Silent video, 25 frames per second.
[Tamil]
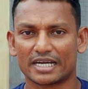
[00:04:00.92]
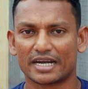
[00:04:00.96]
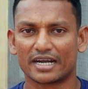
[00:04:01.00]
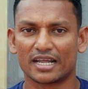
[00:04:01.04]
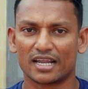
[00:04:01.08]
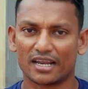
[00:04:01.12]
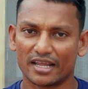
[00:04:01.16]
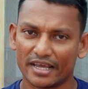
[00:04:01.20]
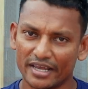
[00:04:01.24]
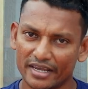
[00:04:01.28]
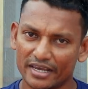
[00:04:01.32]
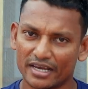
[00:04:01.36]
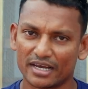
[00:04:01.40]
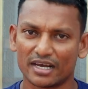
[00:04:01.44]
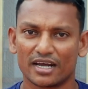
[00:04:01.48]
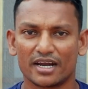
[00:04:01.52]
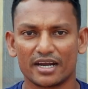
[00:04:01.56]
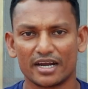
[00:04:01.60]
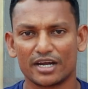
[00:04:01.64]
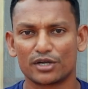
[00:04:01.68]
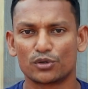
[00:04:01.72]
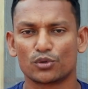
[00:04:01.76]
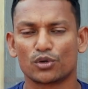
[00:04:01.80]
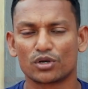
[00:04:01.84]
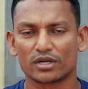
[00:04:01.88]
சேனலே
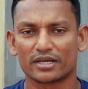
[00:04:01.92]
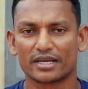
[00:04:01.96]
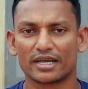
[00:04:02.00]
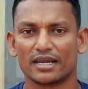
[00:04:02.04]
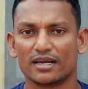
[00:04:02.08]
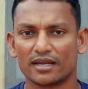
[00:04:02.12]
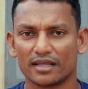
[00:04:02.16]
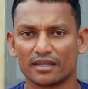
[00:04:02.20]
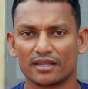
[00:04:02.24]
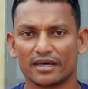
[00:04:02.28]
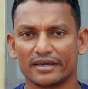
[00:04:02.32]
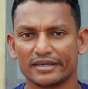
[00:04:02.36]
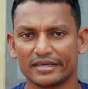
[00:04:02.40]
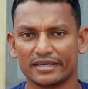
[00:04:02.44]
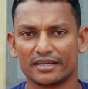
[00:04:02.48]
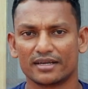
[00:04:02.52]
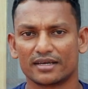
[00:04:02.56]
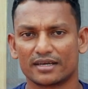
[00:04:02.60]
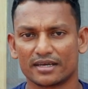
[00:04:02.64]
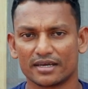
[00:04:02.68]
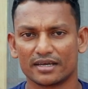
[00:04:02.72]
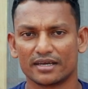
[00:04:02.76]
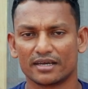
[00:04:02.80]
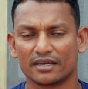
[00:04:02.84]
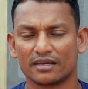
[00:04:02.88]
எங்கள் நெட்ஒர்க் கீழே தான்
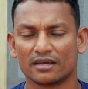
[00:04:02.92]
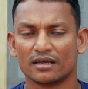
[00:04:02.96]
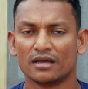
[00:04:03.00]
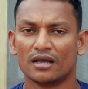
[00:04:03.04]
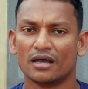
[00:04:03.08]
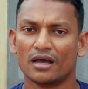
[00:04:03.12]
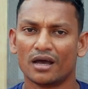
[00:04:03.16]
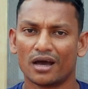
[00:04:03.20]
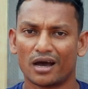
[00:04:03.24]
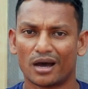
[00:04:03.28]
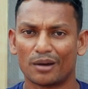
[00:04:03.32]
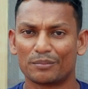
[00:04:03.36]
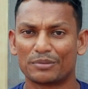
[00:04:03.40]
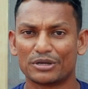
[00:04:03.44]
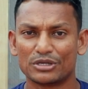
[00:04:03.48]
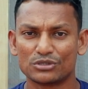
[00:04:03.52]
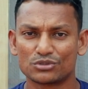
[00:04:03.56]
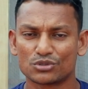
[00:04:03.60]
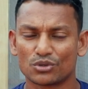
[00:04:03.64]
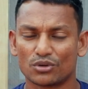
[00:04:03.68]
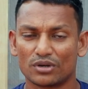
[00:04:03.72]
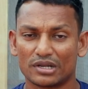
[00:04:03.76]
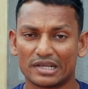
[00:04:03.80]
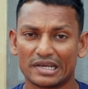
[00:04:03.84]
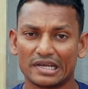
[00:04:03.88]
இருக்குது அப்படின்னு
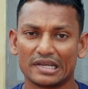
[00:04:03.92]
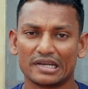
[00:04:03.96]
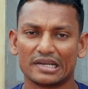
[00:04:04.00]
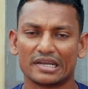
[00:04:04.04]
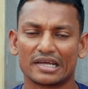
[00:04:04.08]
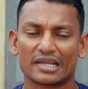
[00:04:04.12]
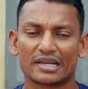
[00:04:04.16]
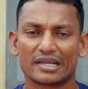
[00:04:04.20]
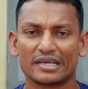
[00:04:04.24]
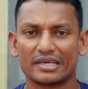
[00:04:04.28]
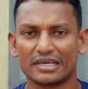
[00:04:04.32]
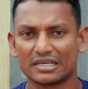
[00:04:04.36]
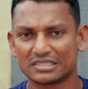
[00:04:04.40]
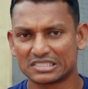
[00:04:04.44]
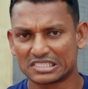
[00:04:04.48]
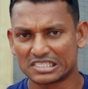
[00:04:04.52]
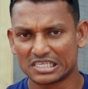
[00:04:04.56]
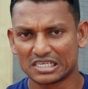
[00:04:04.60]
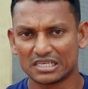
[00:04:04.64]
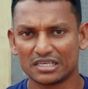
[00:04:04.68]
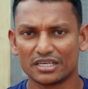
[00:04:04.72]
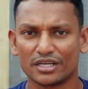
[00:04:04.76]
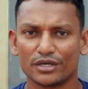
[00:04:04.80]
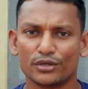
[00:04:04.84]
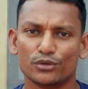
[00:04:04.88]
சொல்லி நிறைய
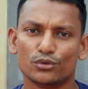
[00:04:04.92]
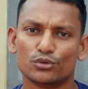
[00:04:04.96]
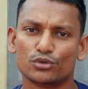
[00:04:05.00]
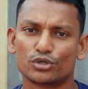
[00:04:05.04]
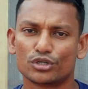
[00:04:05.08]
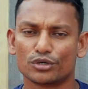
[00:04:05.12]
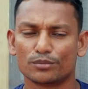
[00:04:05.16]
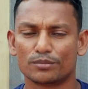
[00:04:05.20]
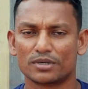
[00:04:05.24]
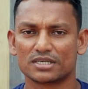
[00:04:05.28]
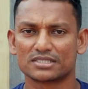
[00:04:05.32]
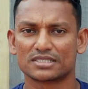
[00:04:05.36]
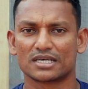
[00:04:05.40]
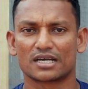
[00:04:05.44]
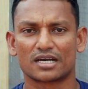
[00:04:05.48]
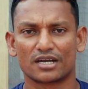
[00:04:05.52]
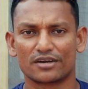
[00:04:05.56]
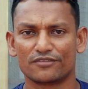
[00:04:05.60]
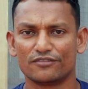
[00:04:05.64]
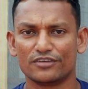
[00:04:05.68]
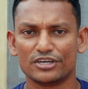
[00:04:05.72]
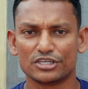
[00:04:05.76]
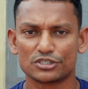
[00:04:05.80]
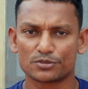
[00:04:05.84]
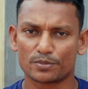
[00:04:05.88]
சின்ன யூடியூபர்ஸை
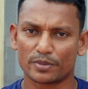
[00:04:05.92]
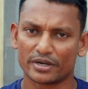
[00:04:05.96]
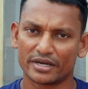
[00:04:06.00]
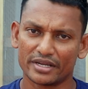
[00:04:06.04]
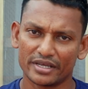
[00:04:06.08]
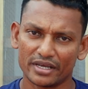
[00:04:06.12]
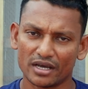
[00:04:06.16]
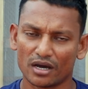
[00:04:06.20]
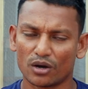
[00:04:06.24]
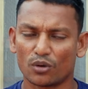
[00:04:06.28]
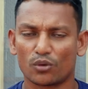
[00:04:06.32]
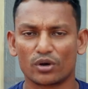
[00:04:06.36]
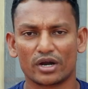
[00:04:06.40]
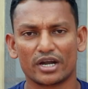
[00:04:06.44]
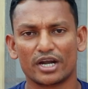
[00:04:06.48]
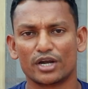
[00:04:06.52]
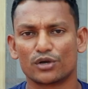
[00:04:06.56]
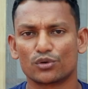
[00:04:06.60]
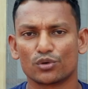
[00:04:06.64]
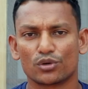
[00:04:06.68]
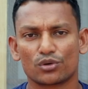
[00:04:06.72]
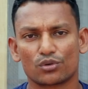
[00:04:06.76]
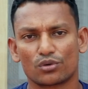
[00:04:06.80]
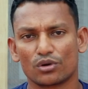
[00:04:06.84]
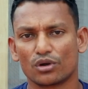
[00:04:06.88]
கன்வின்ஸ் பண்ணி அவங்க
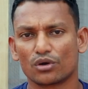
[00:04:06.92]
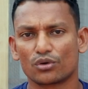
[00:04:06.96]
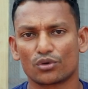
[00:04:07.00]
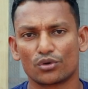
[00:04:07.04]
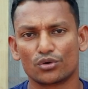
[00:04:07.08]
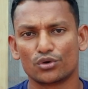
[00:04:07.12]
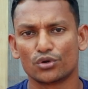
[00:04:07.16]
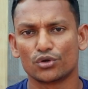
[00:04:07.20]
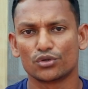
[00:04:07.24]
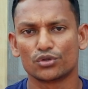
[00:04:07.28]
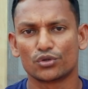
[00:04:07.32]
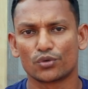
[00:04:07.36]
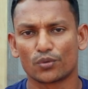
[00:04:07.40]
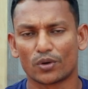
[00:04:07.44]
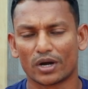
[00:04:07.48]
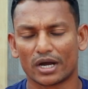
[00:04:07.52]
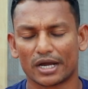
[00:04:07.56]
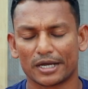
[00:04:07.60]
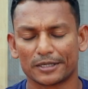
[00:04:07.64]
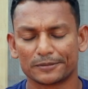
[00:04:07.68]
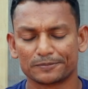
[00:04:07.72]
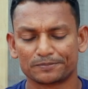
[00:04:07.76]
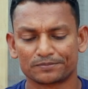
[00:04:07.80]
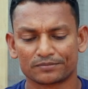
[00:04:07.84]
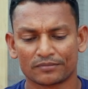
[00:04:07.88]
நெட்ஒர்க்குள்ளே கொண்டு
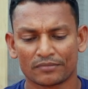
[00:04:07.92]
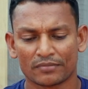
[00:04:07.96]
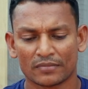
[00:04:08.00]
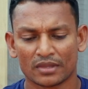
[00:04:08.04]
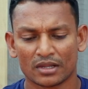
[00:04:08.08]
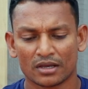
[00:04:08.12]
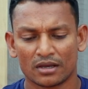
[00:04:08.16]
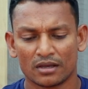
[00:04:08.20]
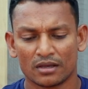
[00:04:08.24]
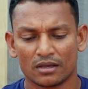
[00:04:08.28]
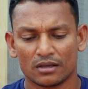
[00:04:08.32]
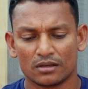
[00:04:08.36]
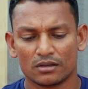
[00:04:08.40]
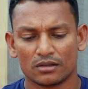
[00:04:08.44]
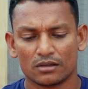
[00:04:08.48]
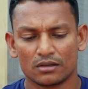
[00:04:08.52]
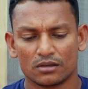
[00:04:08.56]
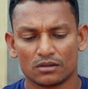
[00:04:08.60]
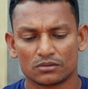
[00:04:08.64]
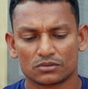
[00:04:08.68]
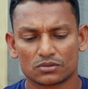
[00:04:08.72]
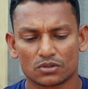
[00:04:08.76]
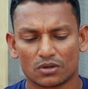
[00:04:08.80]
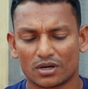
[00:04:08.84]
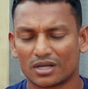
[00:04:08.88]
வந்துடுவாங்க
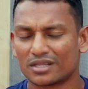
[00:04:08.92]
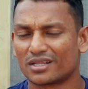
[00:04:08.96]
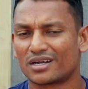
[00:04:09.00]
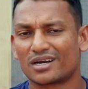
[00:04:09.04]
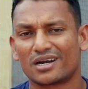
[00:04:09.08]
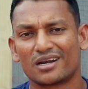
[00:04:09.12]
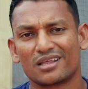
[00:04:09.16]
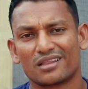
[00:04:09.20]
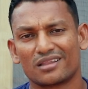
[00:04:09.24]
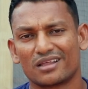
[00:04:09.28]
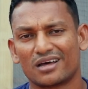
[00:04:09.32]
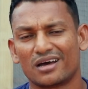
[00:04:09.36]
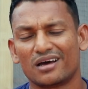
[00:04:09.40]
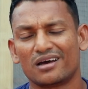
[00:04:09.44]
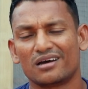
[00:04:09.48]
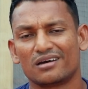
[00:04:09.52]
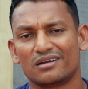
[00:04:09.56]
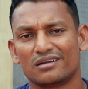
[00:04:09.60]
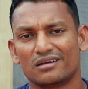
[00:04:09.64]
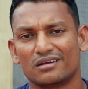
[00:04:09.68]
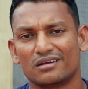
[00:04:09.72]
ஸோ அதனால தான்